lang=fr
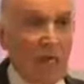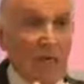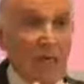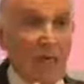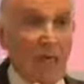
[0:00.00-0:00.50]

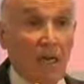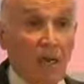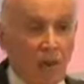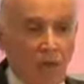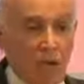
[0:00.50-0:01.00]
euh,
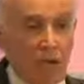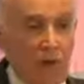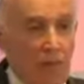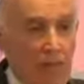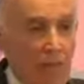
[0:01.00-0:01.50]
comment
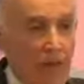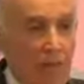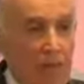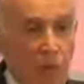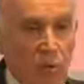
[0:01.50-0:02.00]
développer
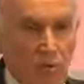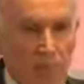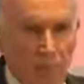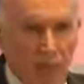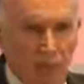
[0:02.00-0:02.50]
dans
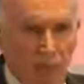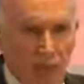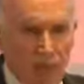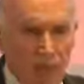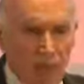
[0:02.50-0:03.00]
un monde,
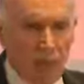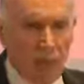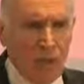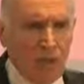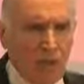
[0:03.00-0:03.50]
malheureusement,